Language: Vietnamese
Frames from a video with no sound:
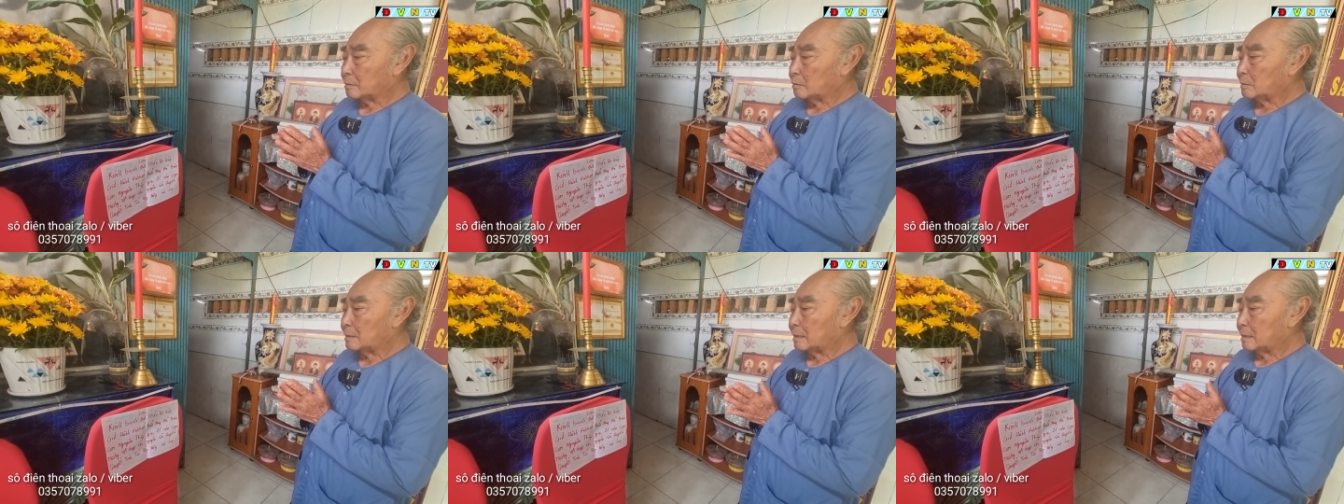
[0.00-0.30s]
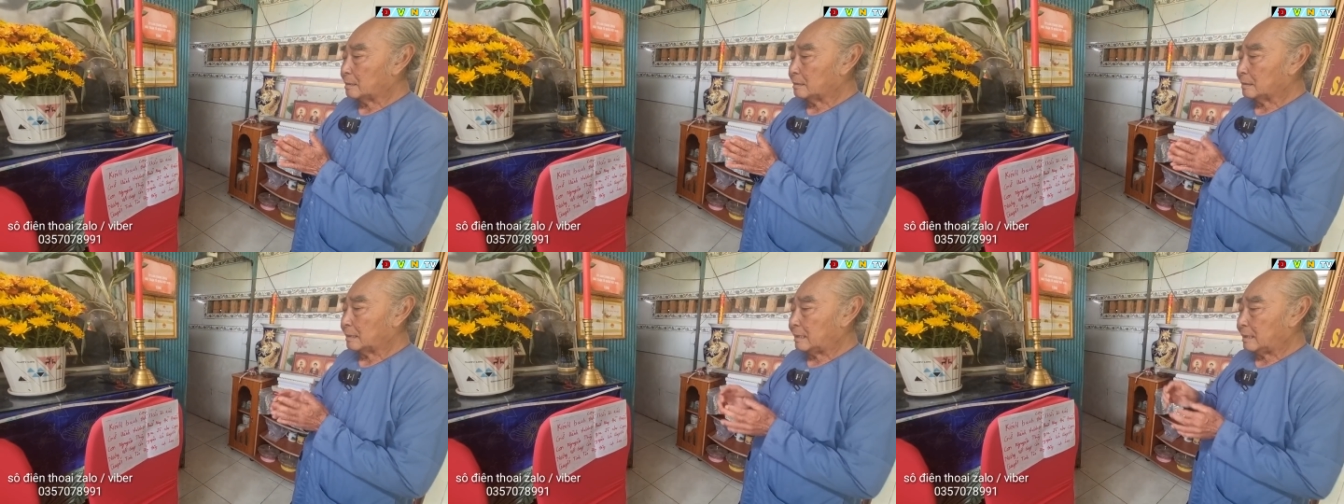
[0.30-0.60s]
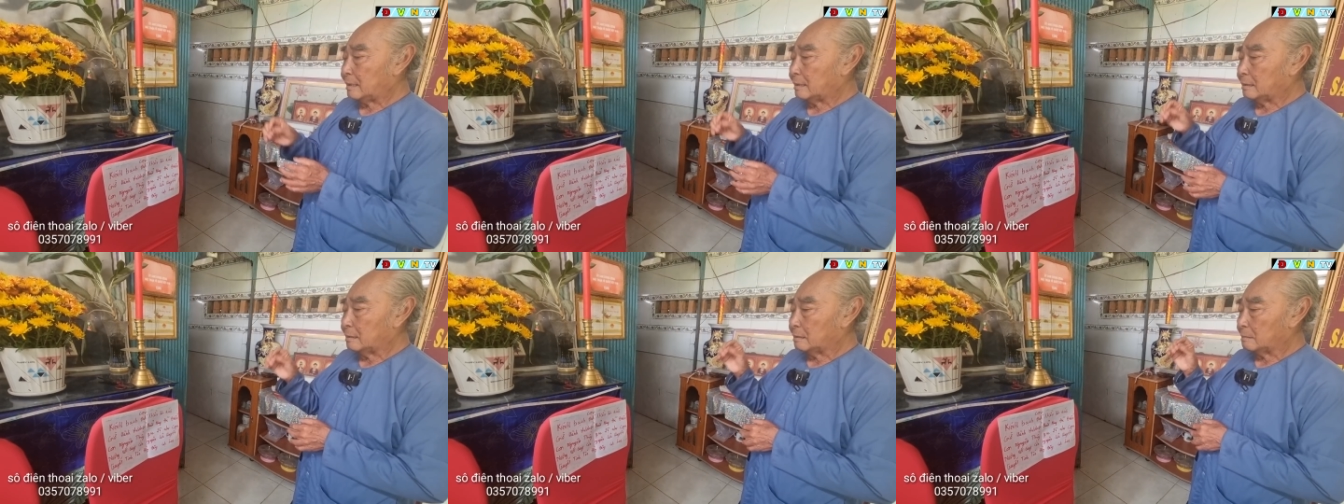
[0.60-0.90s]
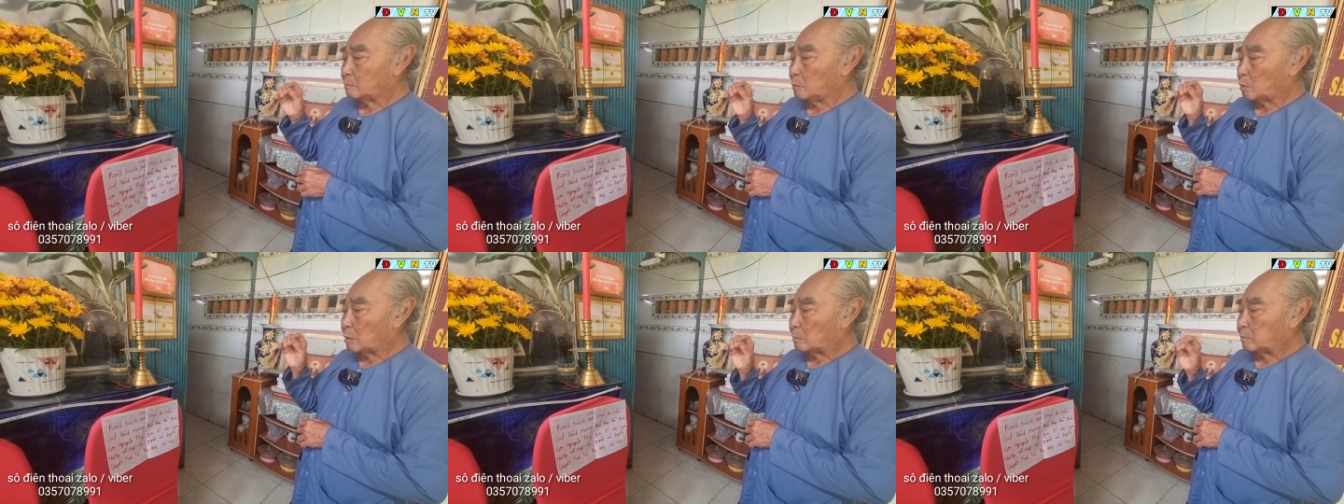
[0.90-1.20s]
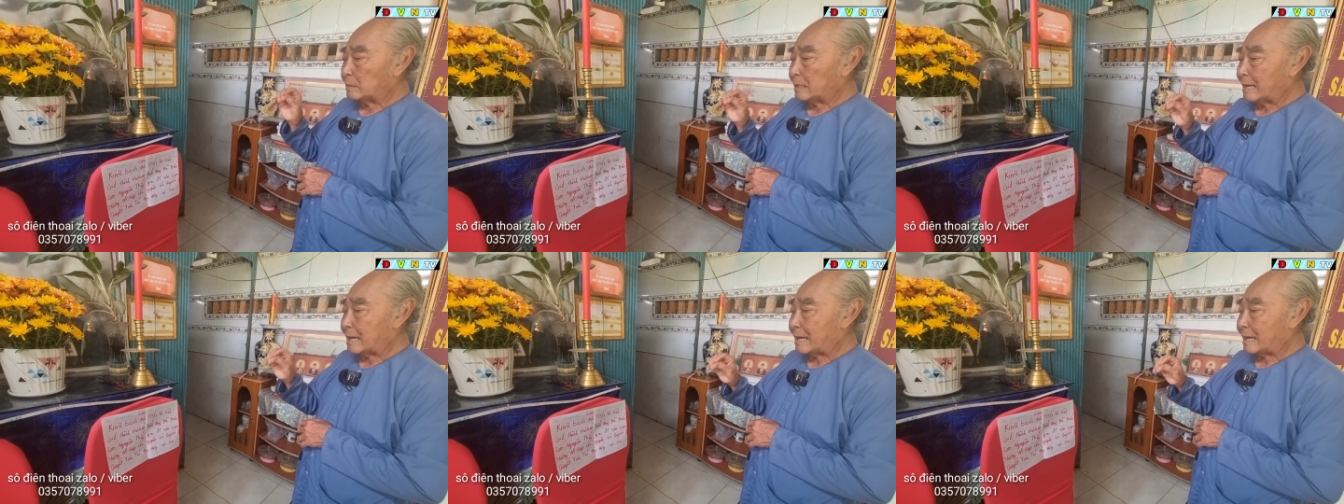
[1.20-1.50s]
tôi đã nghe được một
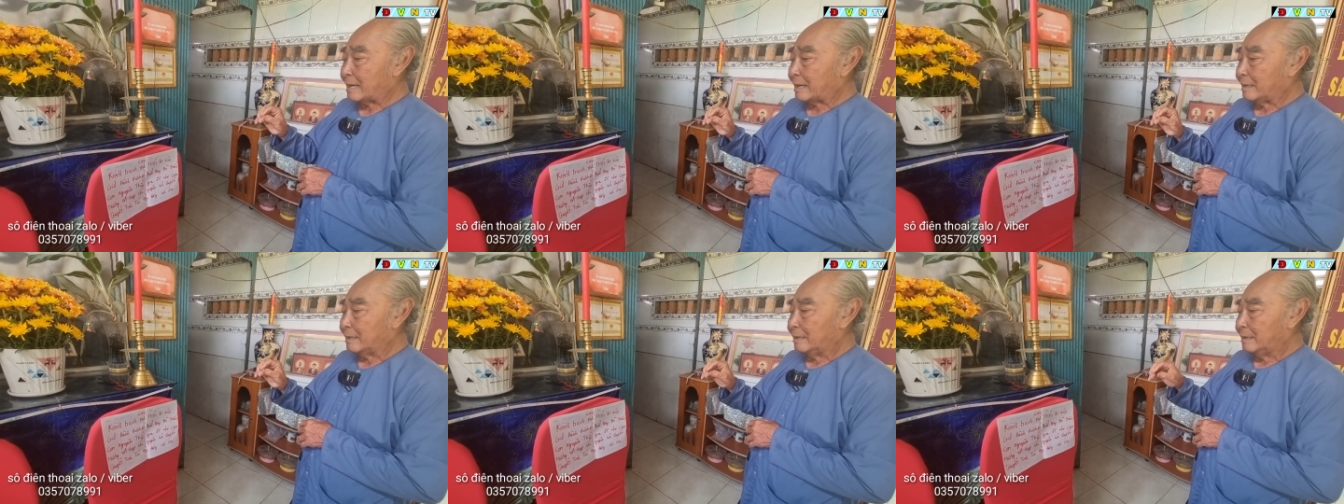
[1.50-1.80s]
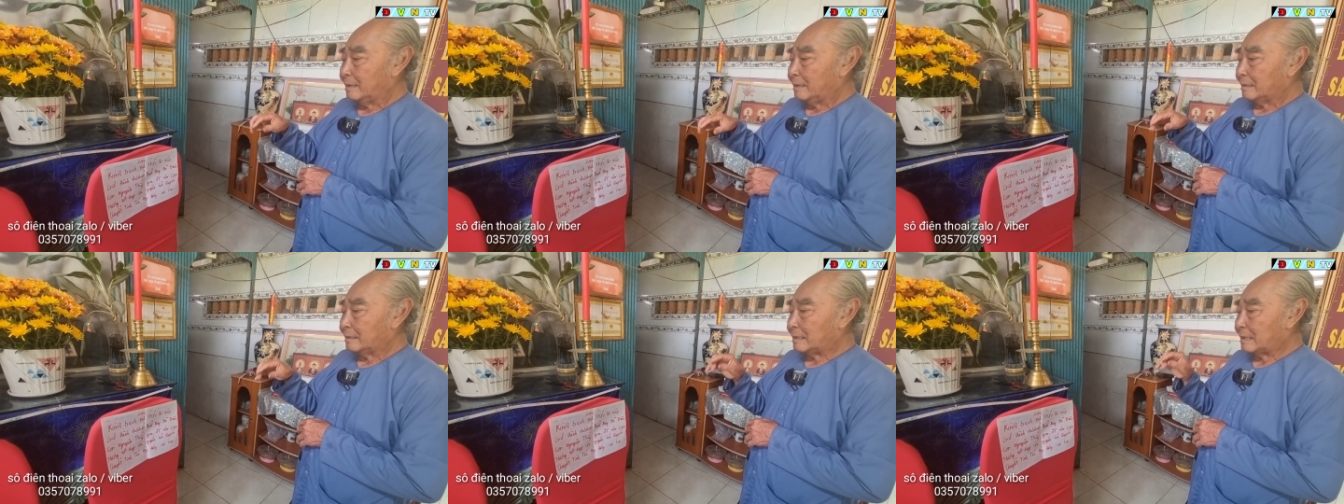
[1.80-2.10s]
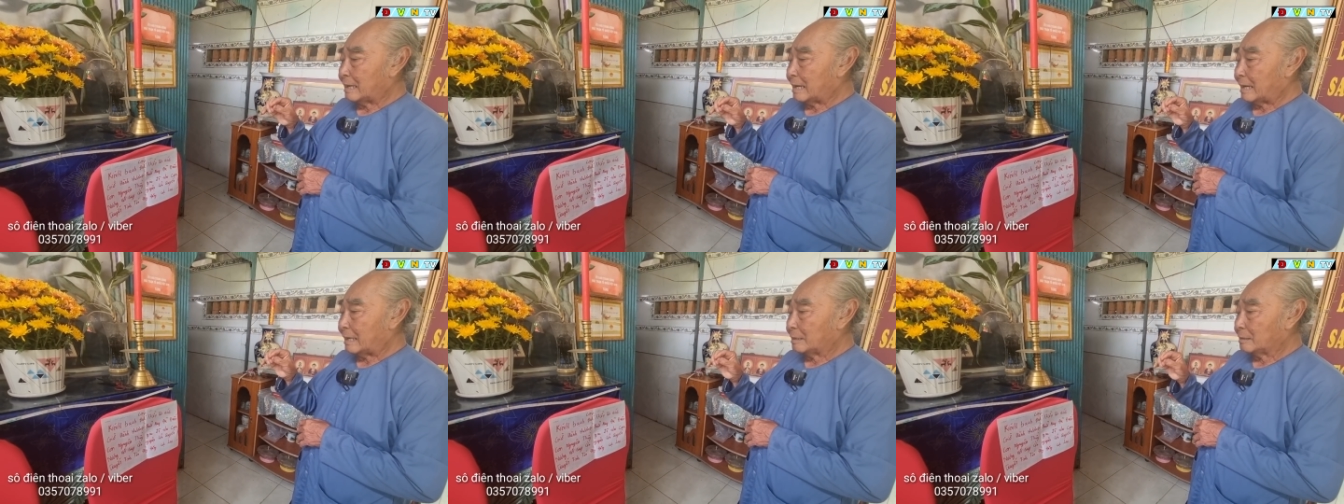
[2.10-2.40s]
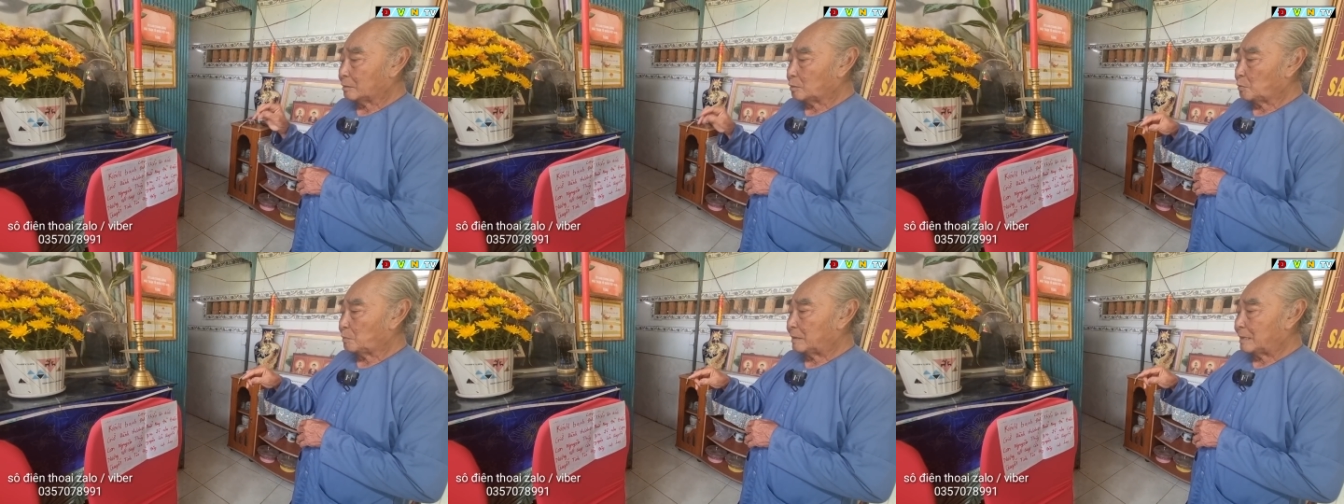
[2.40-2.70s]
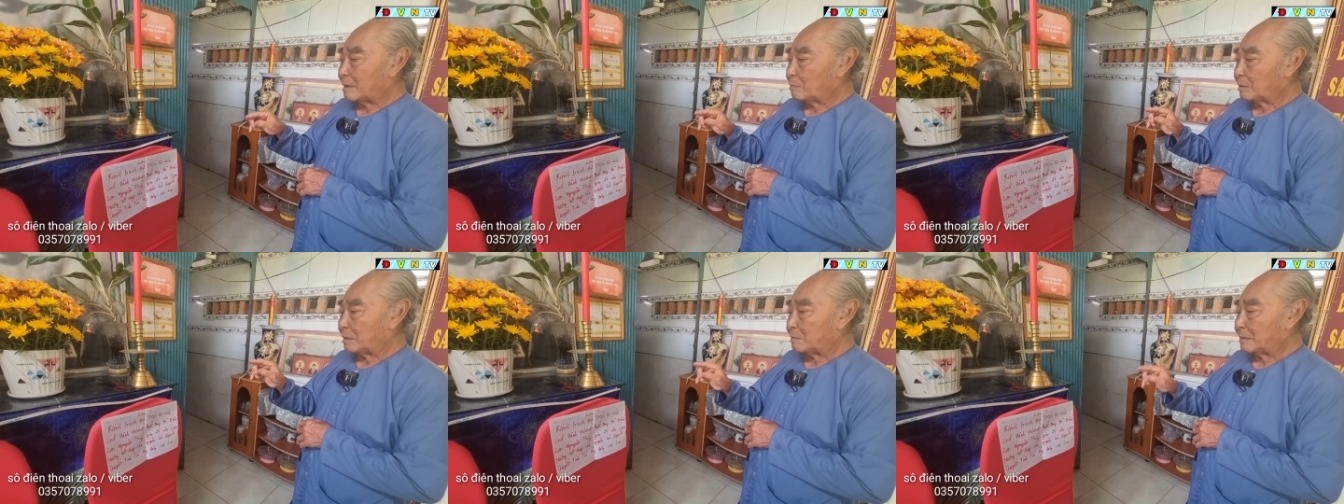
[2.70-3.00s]
ông già dạy cho tôi
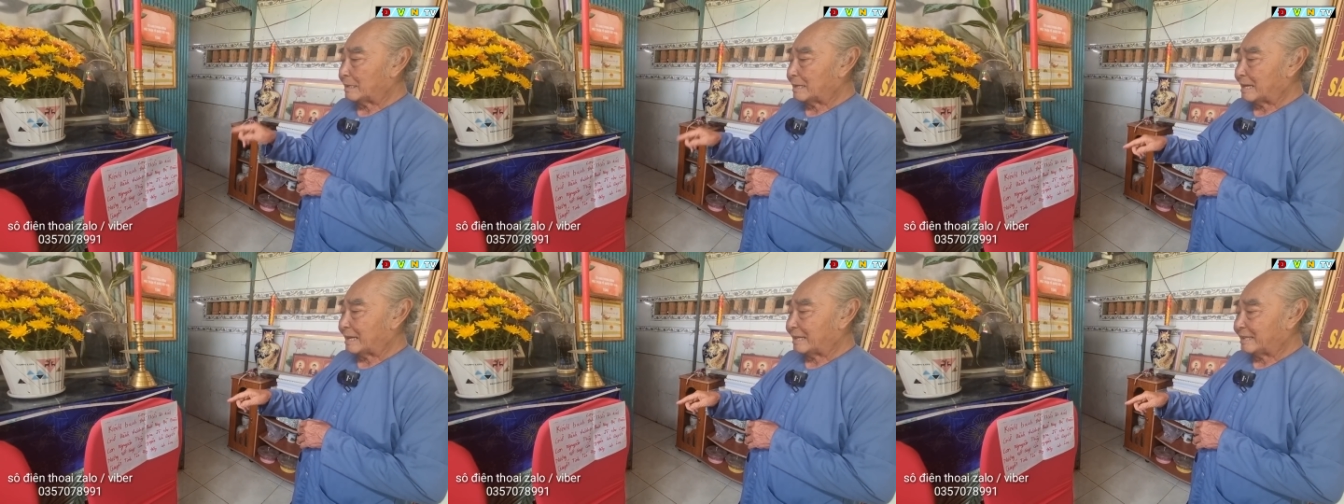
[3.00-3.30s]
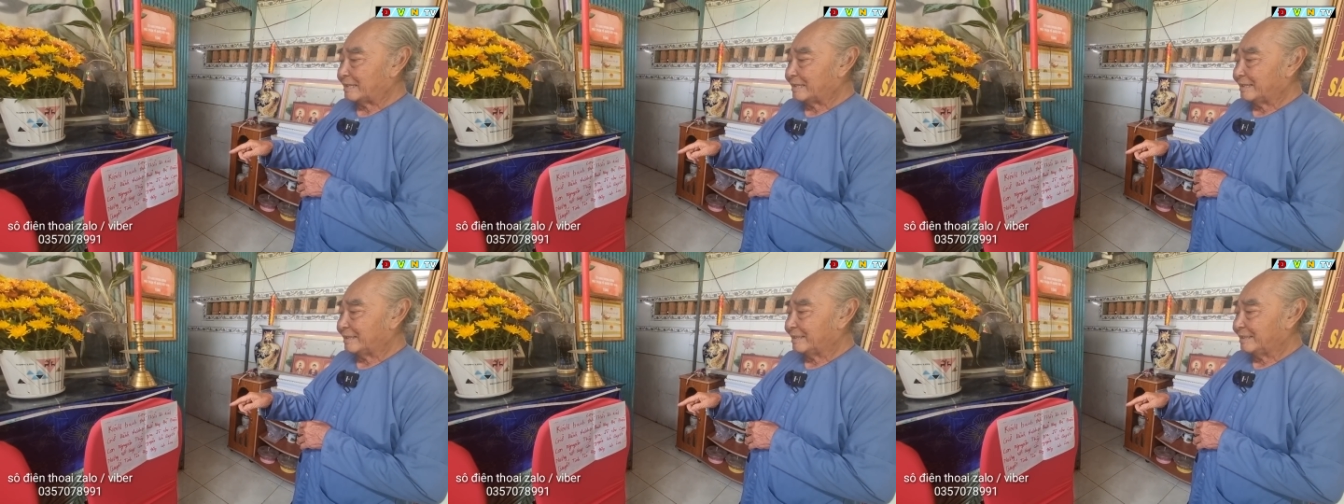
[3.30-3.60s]
phải đọc cái bài này yeah.